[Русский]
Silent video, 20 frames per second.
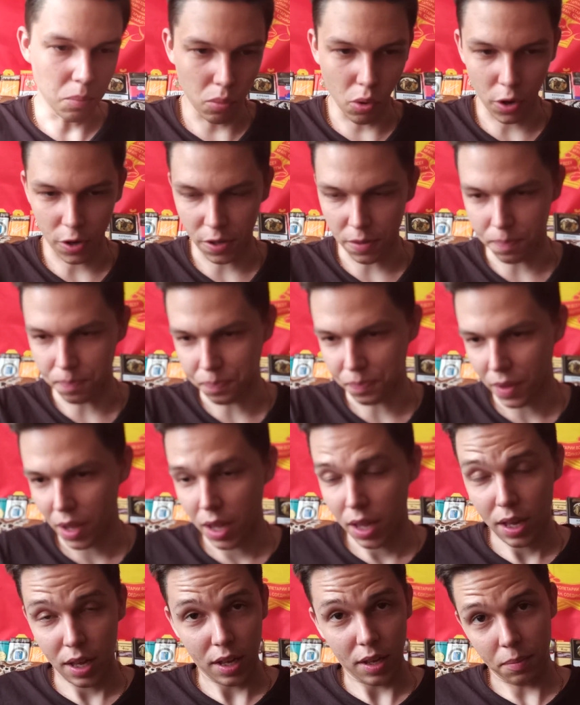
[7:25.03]
Бохи.
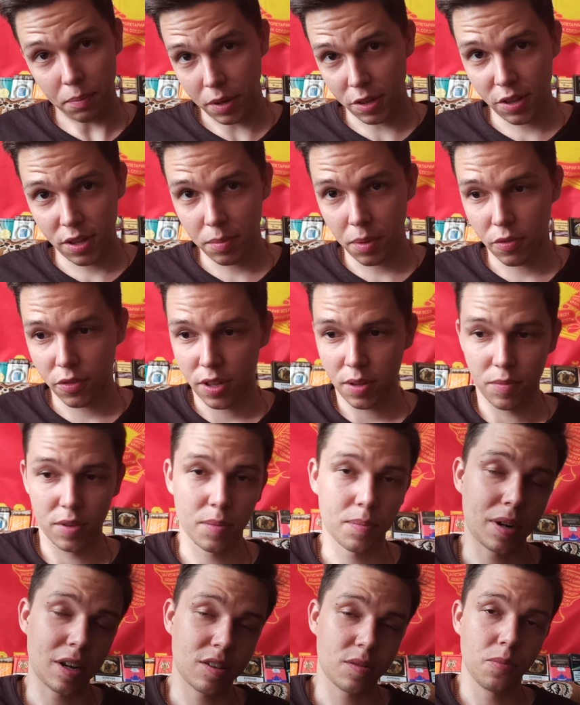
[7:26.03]
Спасибо всем
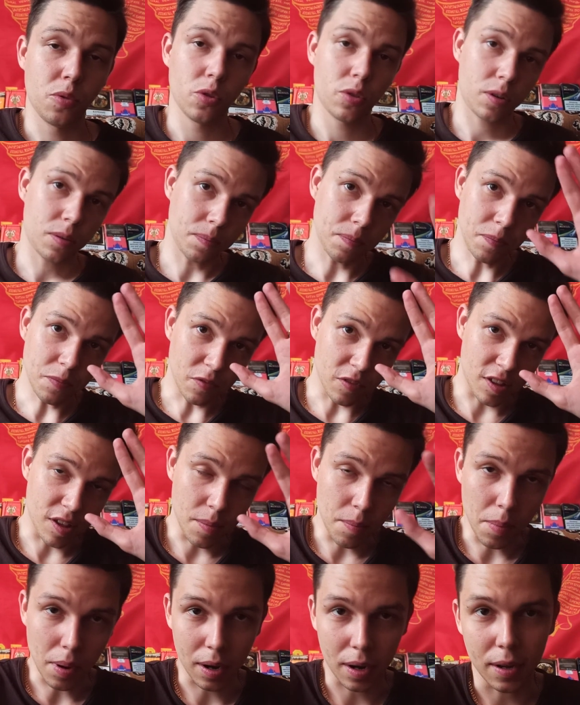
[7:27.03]
за просмотр.
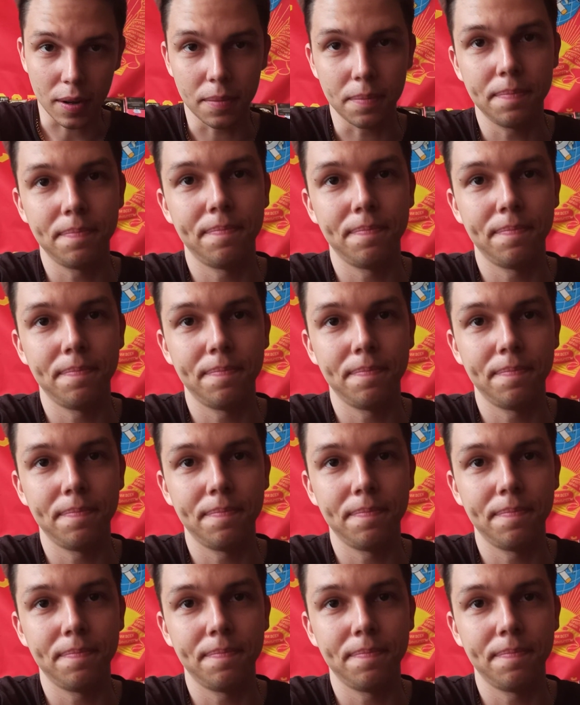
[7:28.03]
Всем пока.